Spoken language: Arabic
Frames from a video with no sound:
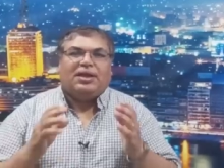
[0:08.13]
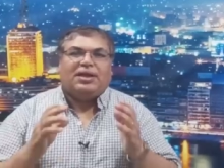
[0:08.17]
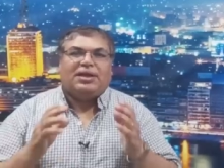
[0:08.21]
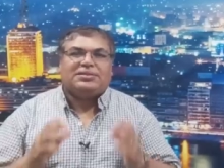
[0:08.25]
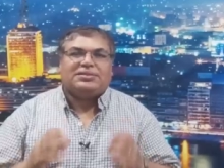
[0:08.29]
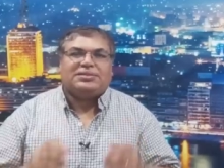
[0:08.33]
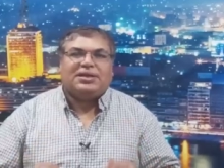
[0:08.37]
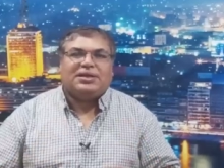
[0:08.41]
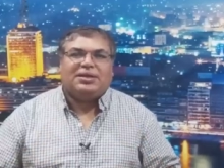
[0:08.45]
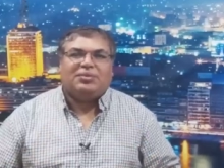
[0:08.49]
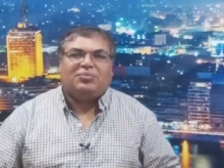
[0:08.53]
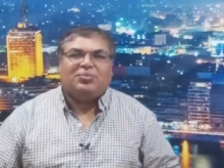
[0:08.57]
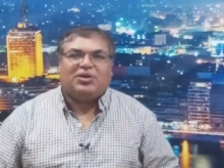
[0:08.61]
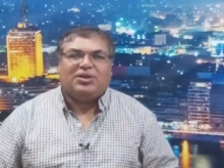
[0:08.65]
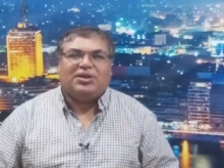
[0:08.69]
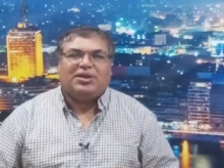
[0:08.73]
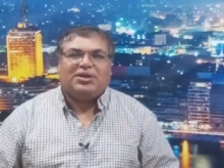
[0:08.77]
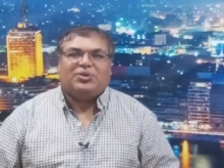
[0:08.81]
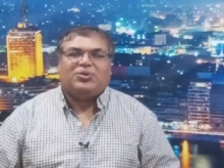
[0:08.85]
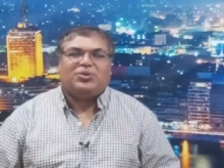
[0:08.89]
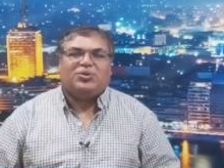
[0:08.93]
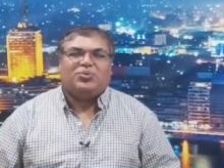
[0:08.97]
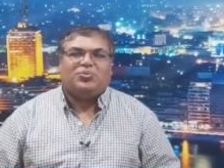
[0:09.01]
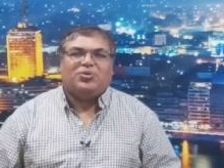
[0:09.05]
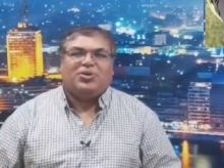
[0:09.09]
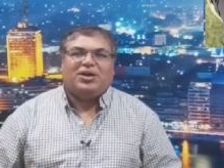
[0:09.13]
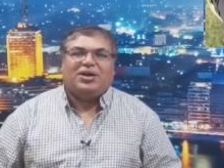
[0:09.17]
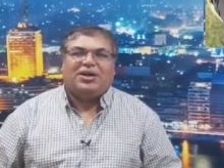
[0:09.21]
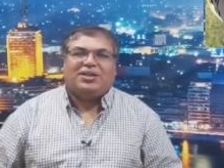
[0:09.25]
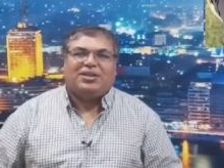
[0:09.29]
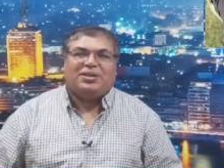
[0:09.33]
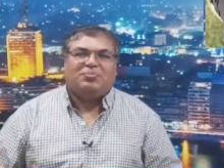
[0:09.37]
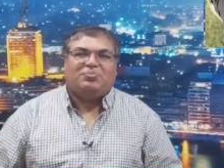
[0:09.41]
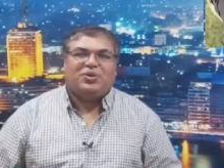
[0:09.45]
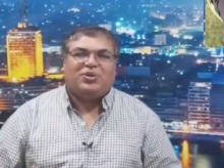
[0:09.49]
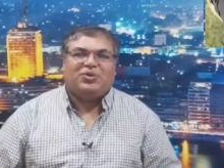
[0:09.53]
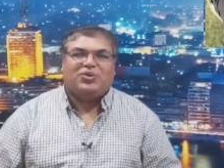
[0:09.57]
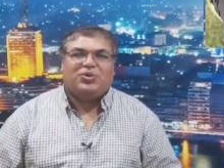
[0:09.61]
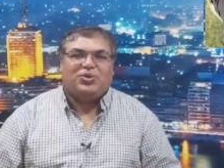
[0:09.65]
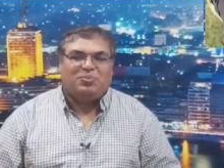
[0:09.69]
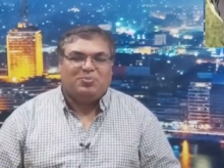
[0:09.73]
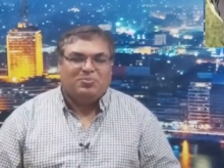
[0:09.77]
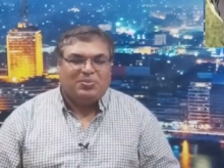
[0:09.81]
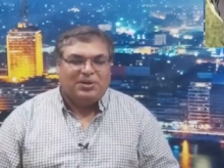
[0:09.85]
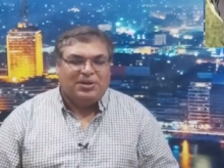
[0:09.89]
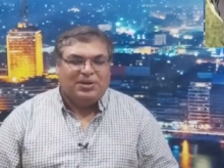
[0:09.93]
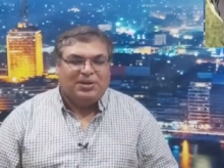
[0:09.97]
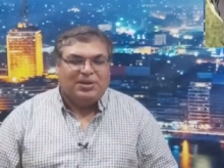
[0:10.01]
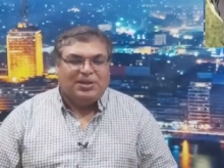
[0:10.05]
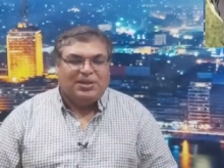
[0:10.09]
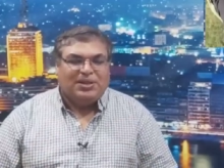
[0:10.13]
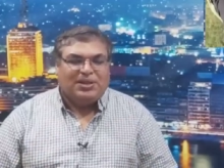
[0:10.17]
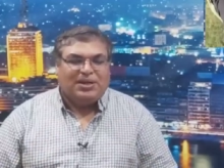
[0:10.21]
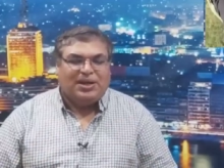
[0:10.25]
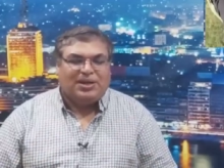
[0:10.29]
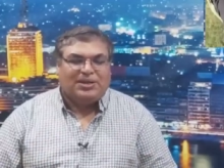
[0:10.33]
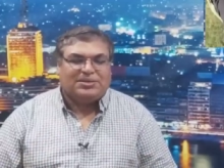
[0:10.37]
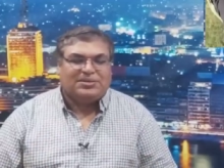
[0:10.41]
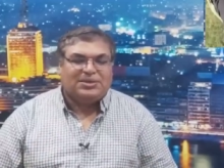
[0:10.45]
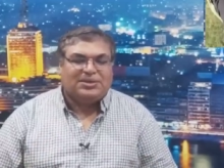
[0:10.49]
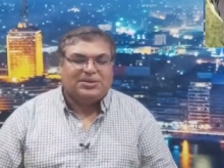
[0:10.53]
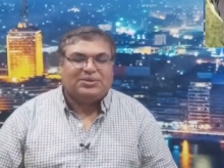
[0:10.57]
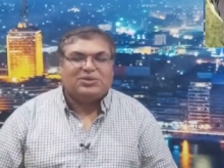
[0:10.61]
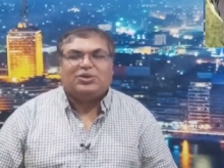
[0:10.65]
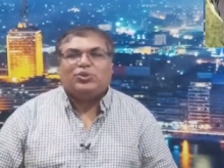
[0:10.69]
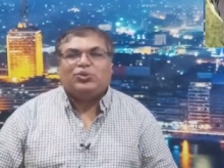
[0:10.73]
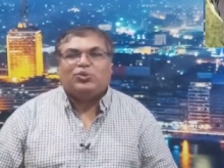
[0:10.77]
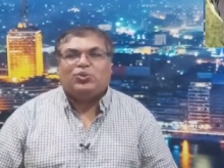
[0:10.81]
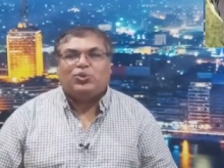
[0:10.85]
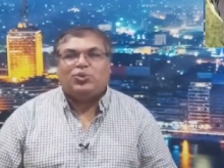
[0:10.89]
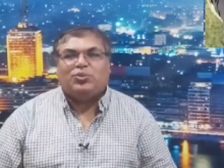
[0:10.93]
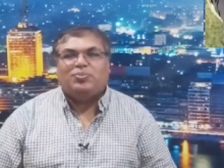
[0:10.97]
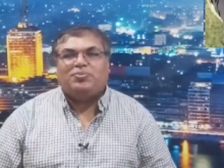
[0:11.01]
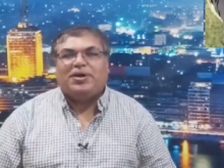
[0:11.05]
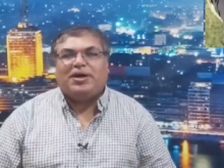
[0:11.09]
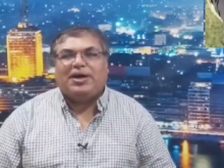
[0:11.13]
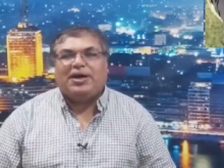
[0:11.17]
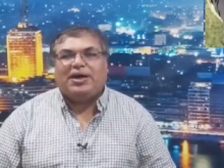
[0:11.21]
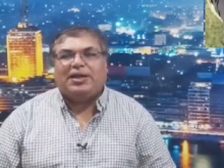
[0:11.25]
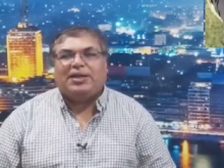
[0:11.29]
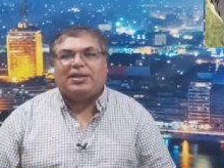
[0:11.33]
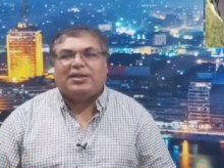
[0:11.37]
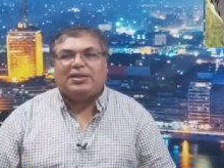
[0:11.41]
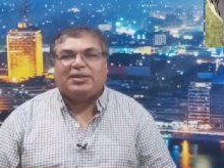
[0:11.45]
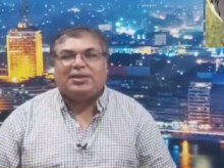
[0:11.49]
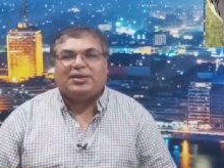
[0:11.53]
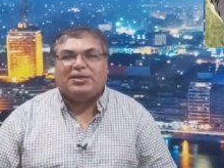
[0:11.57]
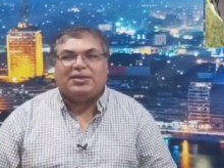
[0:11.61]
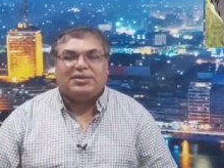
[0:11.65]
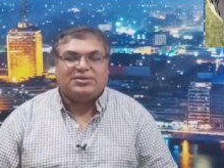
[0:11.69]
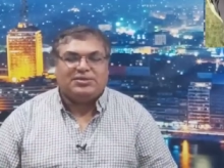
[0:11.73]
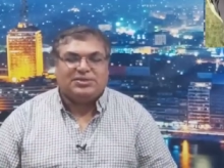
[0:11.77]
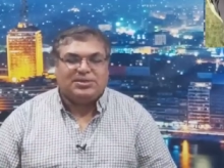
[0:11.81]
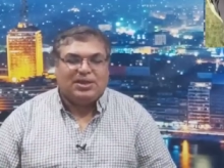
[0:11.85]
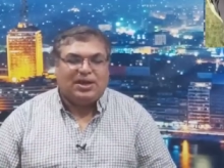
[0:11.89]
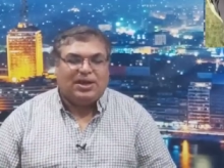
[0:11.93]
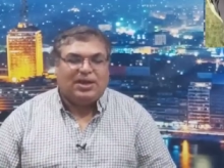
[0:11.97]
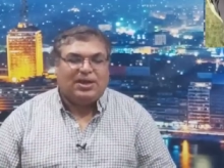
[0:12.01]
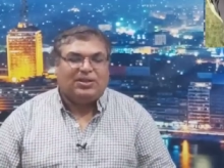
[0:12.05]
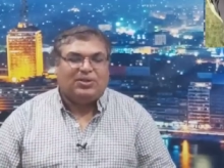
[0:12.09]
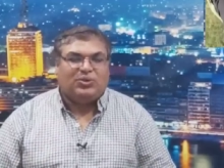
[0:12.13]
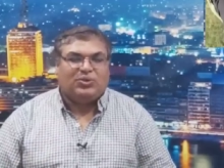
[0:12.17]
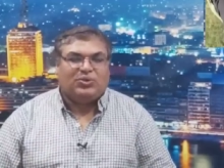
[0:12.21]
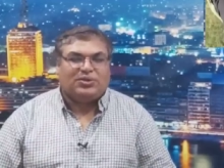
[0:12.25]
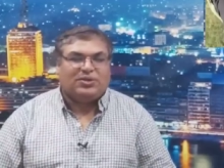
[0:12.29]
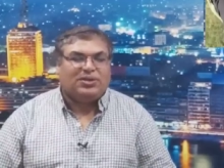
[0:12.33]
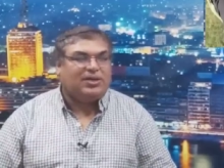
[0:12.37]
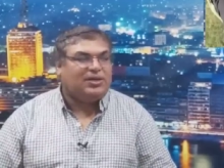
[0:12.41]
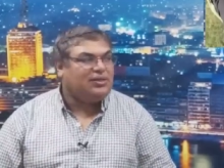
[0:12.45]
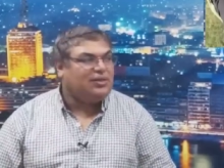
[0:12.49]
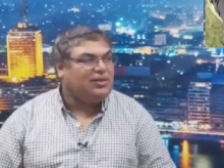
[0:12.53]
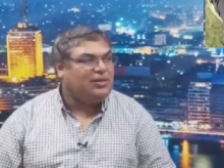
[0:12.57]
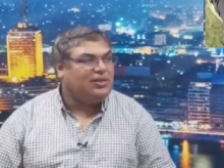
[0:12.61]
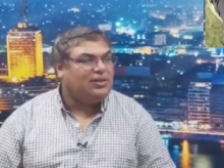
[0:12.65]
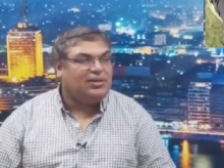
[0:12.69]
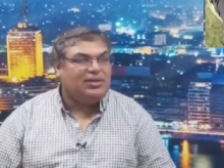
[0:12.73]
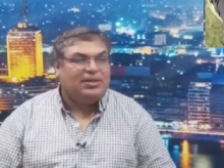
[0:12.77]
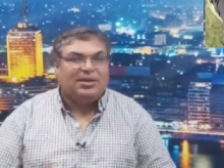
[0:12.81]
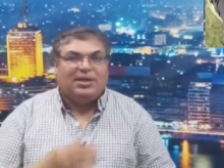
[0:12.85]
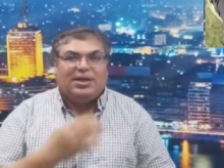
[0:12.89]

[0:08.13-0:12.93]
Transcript: السلام عليكم واهلا بكم لحظة هروب الجيش الاوكراني